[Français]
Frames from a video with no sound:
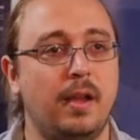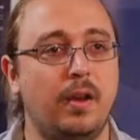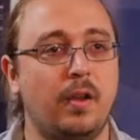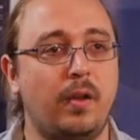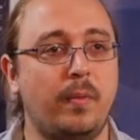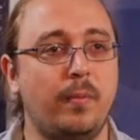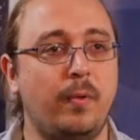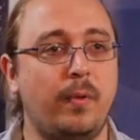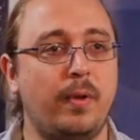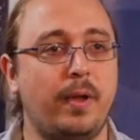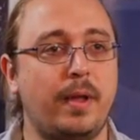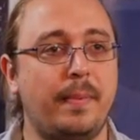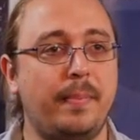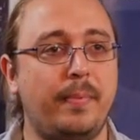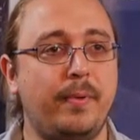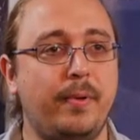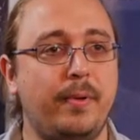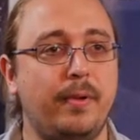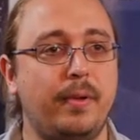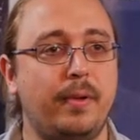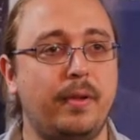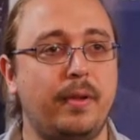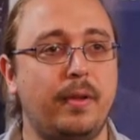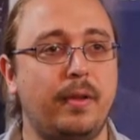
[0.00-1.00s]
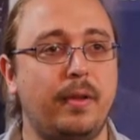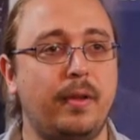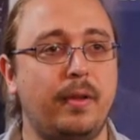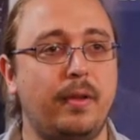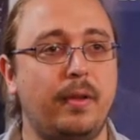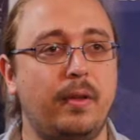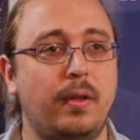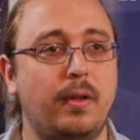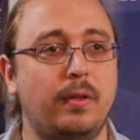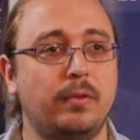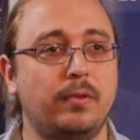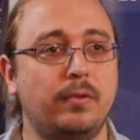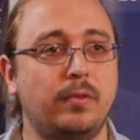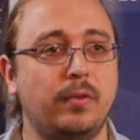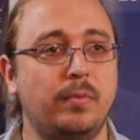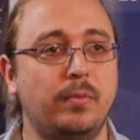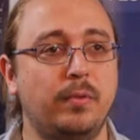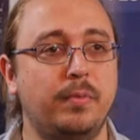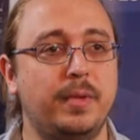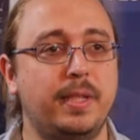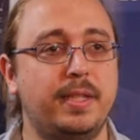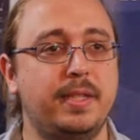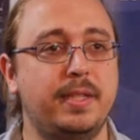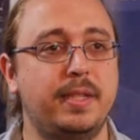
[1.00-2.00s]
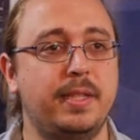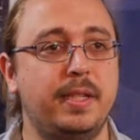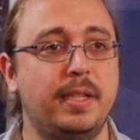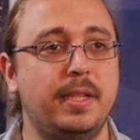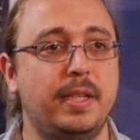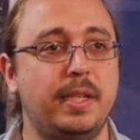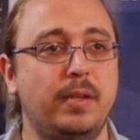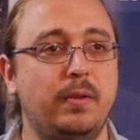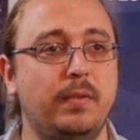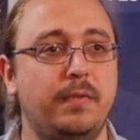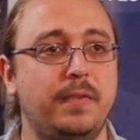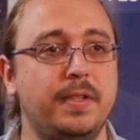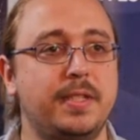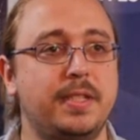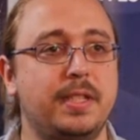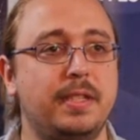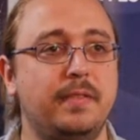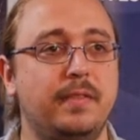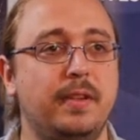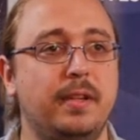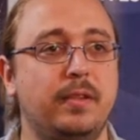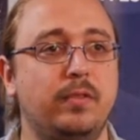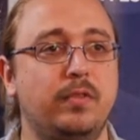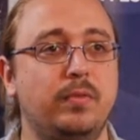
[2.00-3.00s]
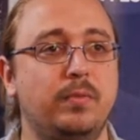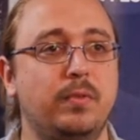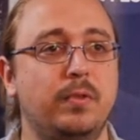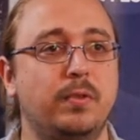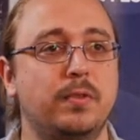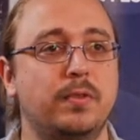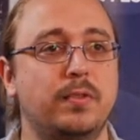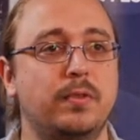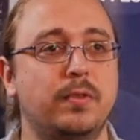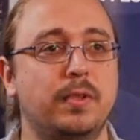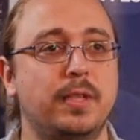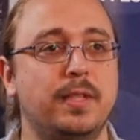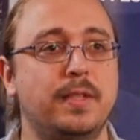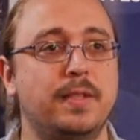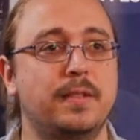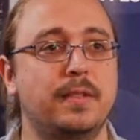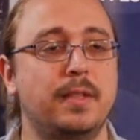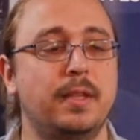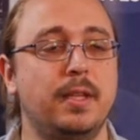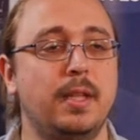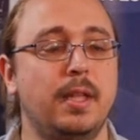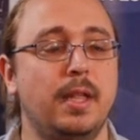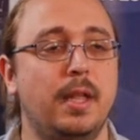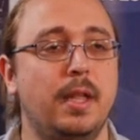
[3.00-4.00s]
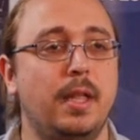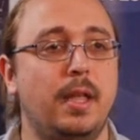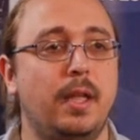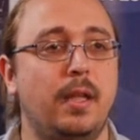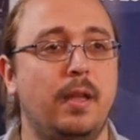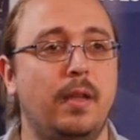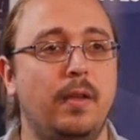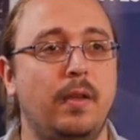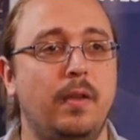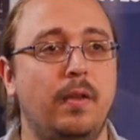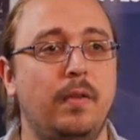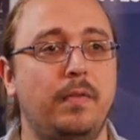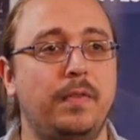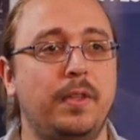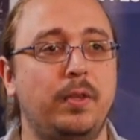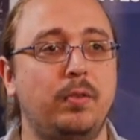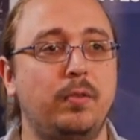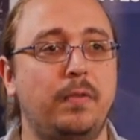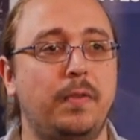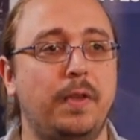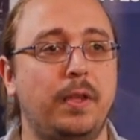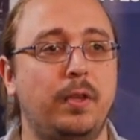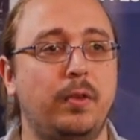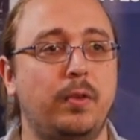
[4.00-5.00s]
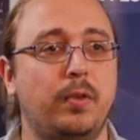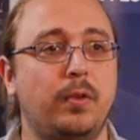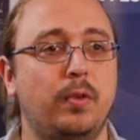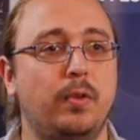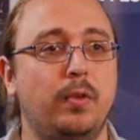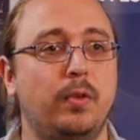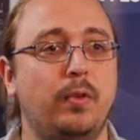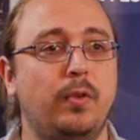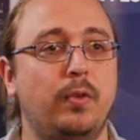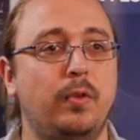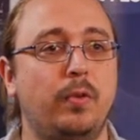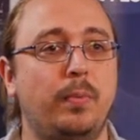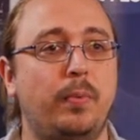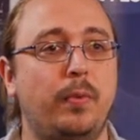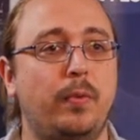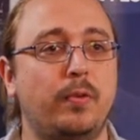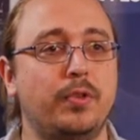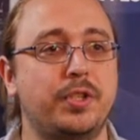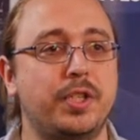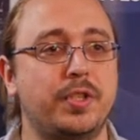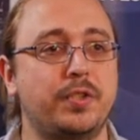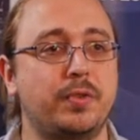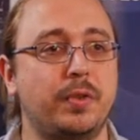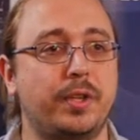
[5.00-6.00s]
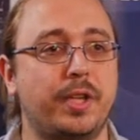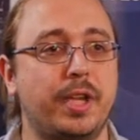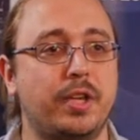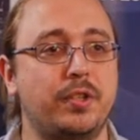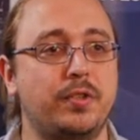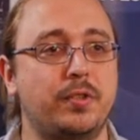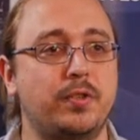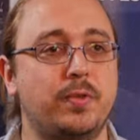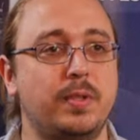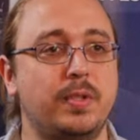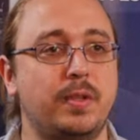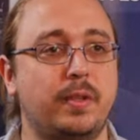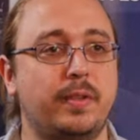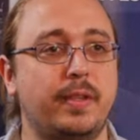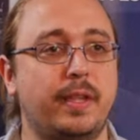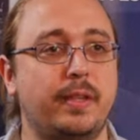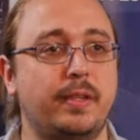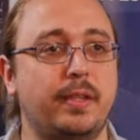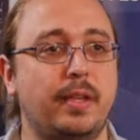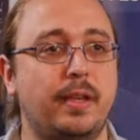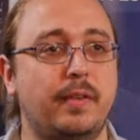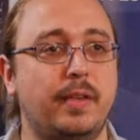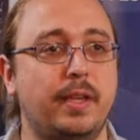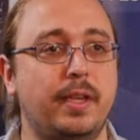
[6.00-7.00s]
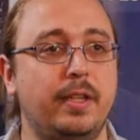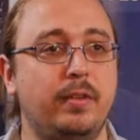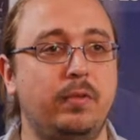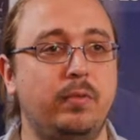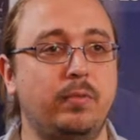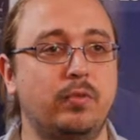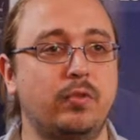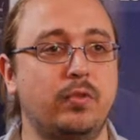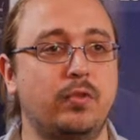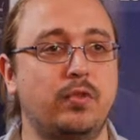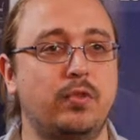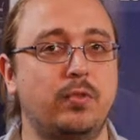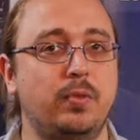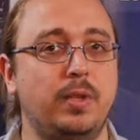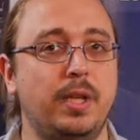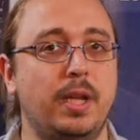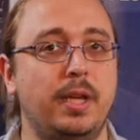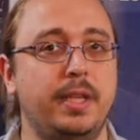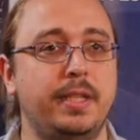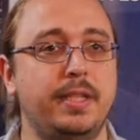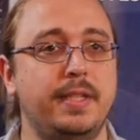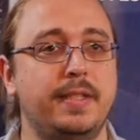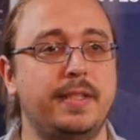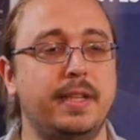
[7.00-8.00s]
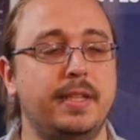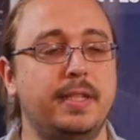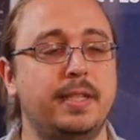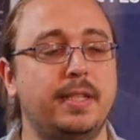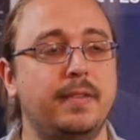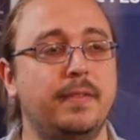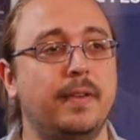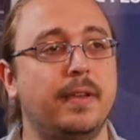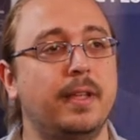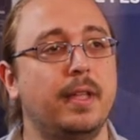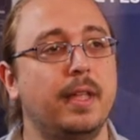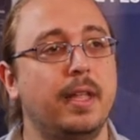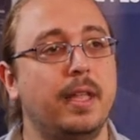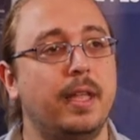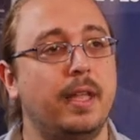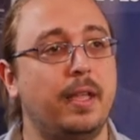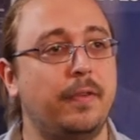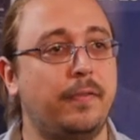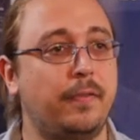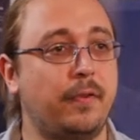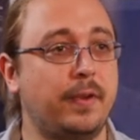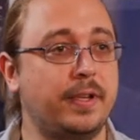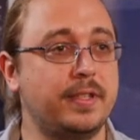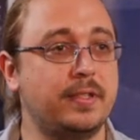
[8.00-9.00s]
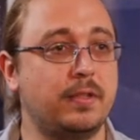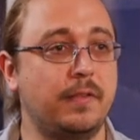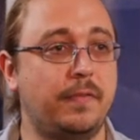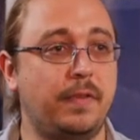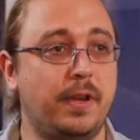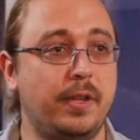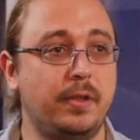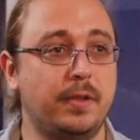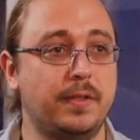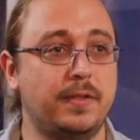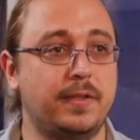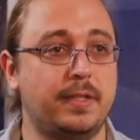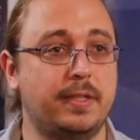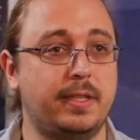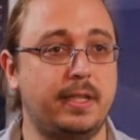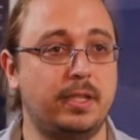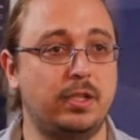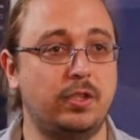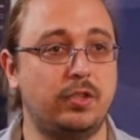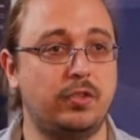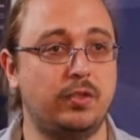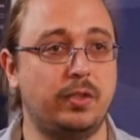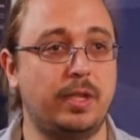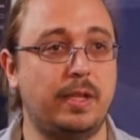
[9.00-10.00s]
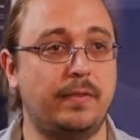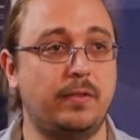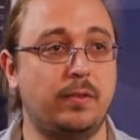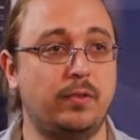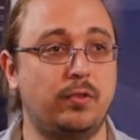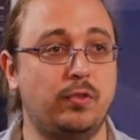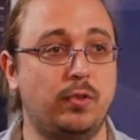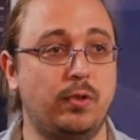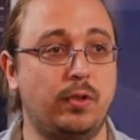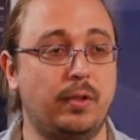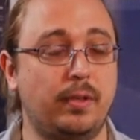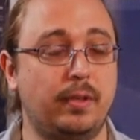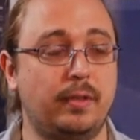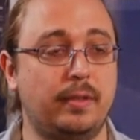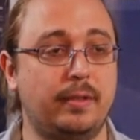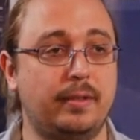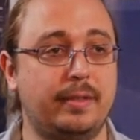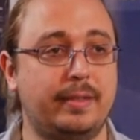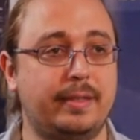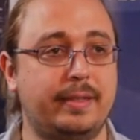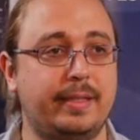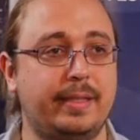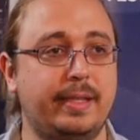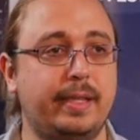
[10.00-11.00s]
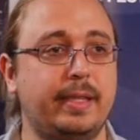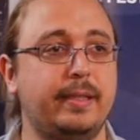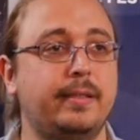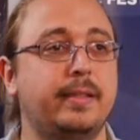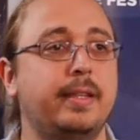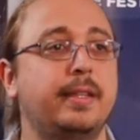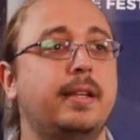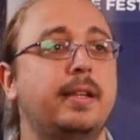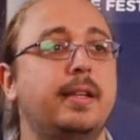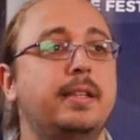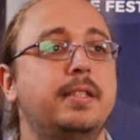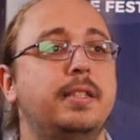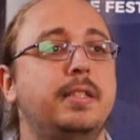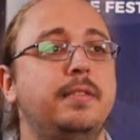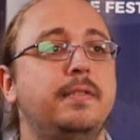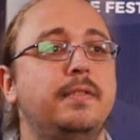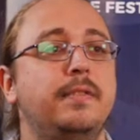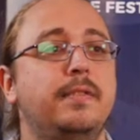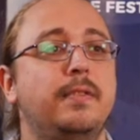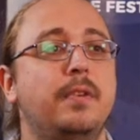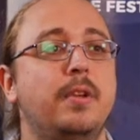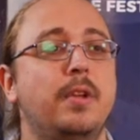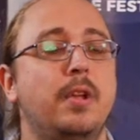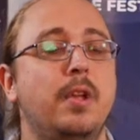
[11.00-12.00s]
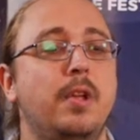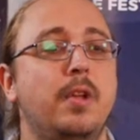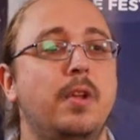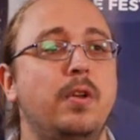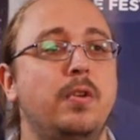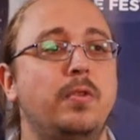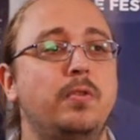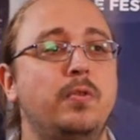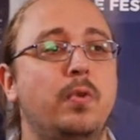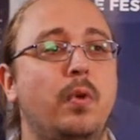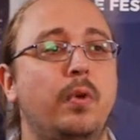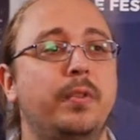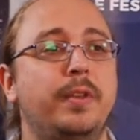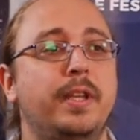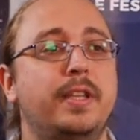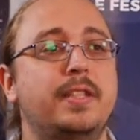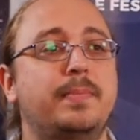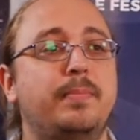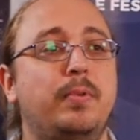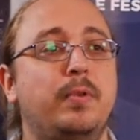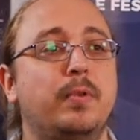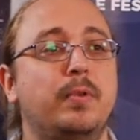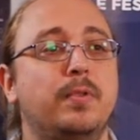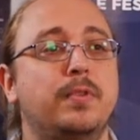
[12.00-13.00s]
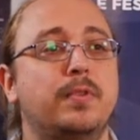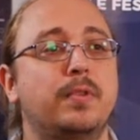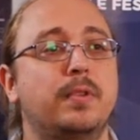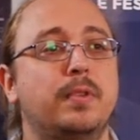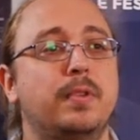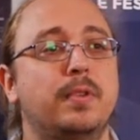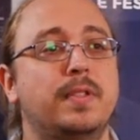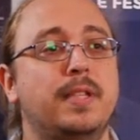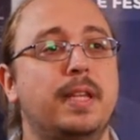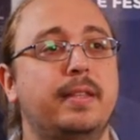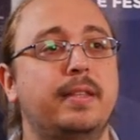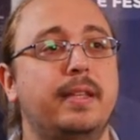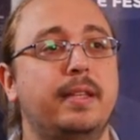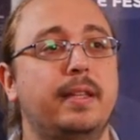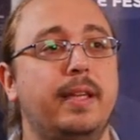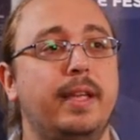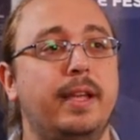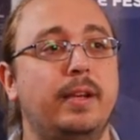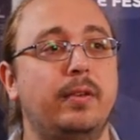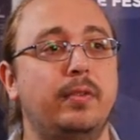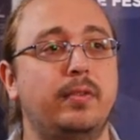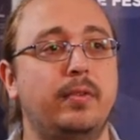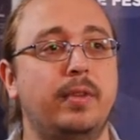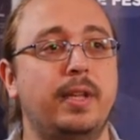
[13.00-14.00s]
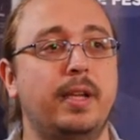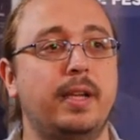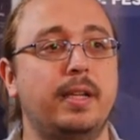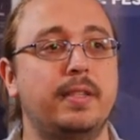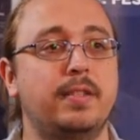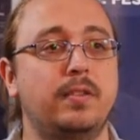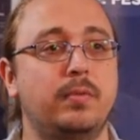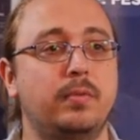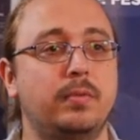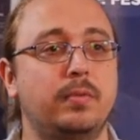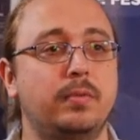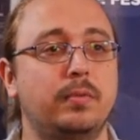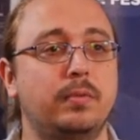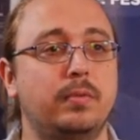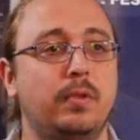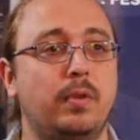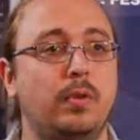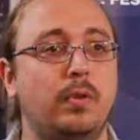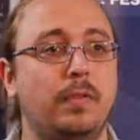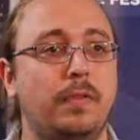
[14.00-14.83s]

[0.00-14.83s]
Alors mon rapport entre mon métier et le festival Tomorrow Stories vient du fait que le projet sur lequel je suis en train de travailler et dont je suis à l'initiative est Forest of Liars. C'est un jeu d'aventure très très narratif où on explose euh, certaines règles de narration dans